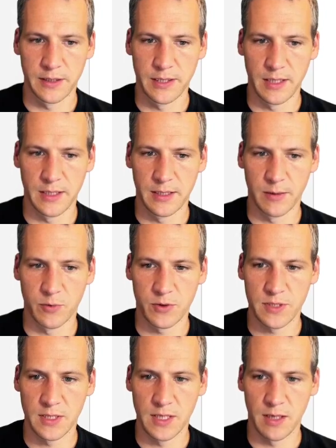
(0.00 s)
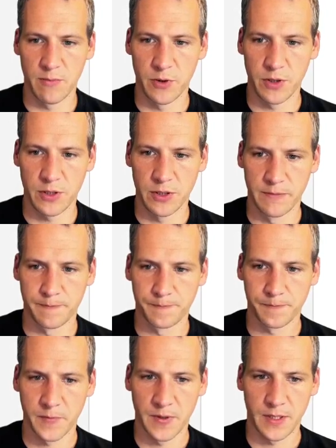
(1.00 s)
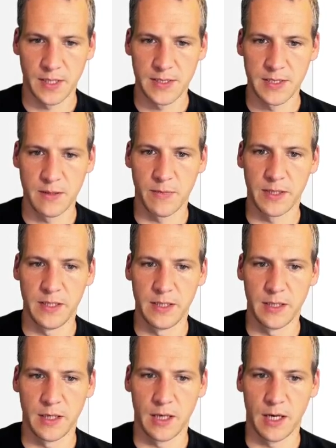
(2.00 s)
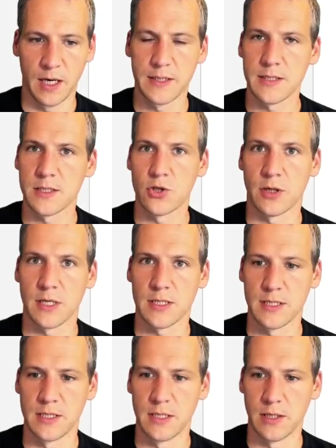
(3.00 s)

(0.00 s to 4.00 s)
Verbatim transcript: de demonstrieren möchte, dann sieht man hier, aha, es ist schon das